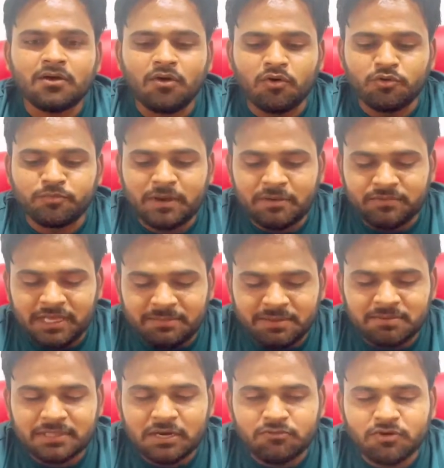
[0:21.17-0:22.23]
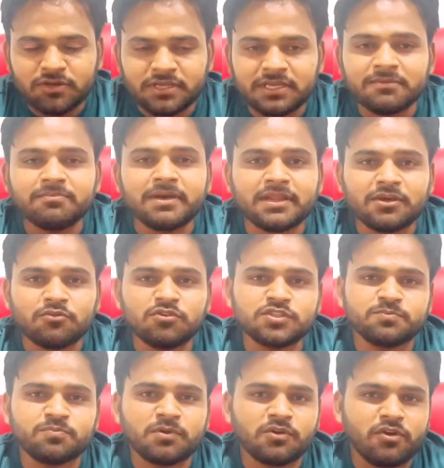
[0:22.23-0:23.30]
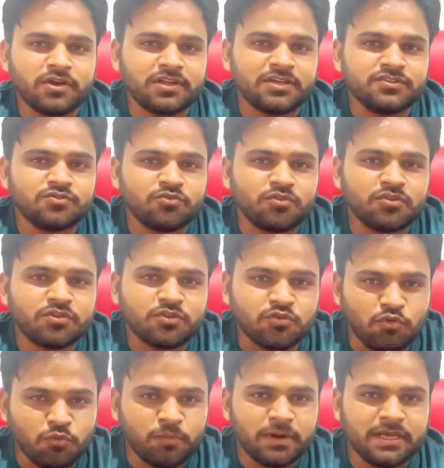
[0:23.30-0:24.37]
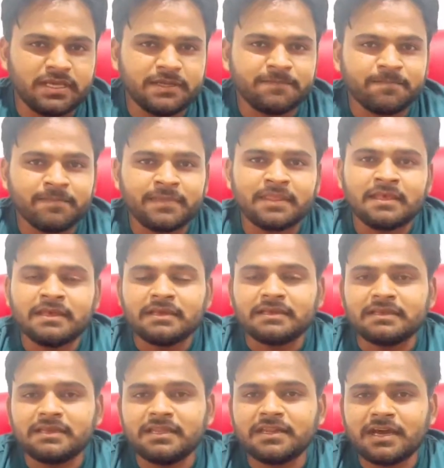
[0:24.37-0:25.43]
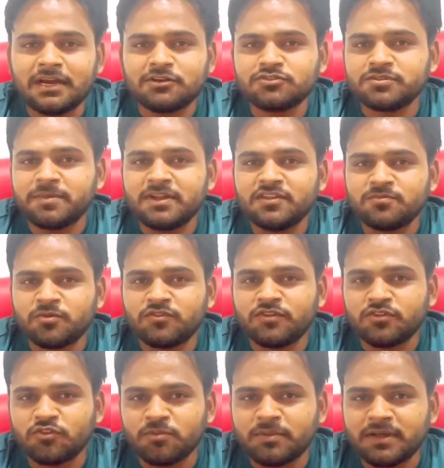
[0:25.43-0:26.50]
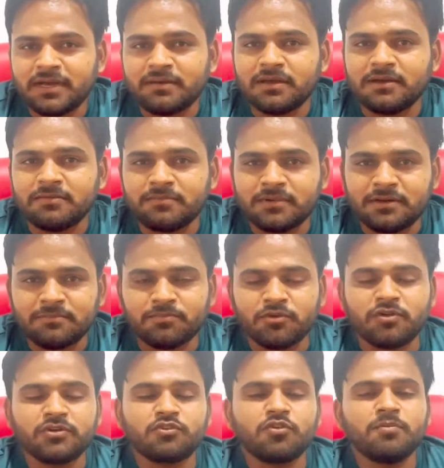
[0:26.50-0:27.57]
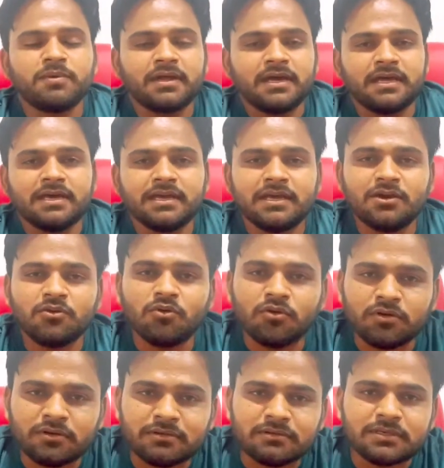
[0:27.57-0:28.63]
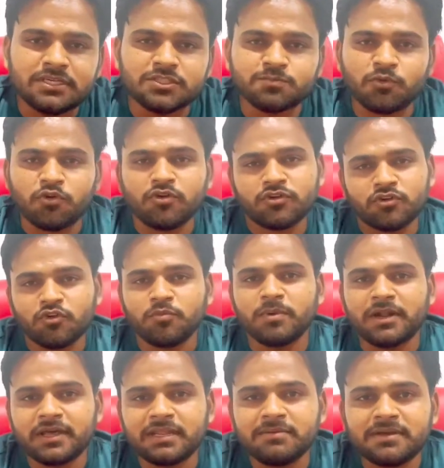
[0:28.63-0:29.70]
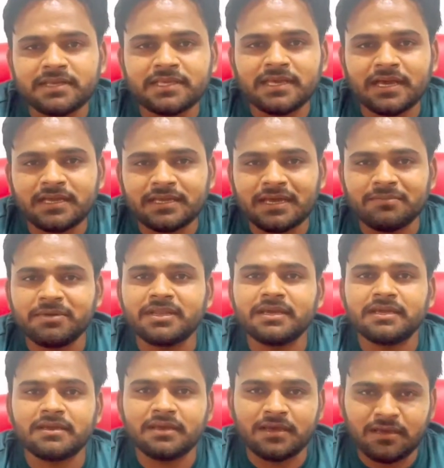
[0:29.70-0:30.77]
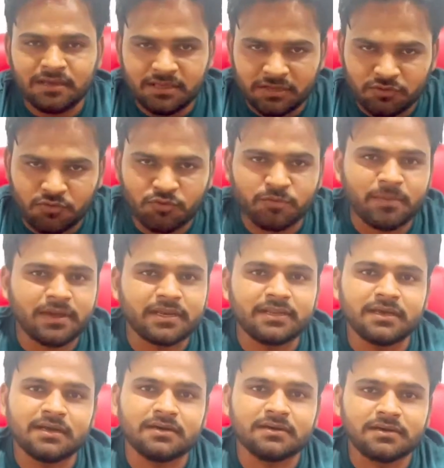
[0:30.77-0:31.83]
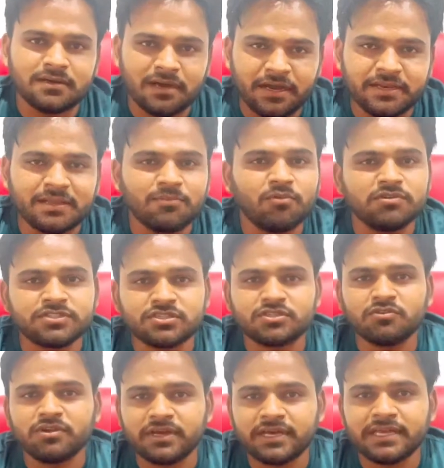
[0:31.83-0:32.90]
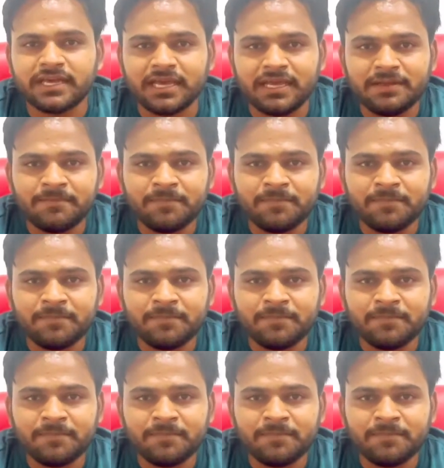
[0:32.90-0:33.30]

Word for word: और मैं अब ये भी बताऊँगा कि मेरे को इस प्रोडक्ट की ज़रूरत क्यों पड़ी किन कारणों से मैंने इस प्रोजेक्ट को बनाया प्रोडक्ट को बनाया है और इस प्रोडक्ट को बनाने में क्या क्या मेरे इक्विपमेंट या आइटम बोल सकते हो लगे हैं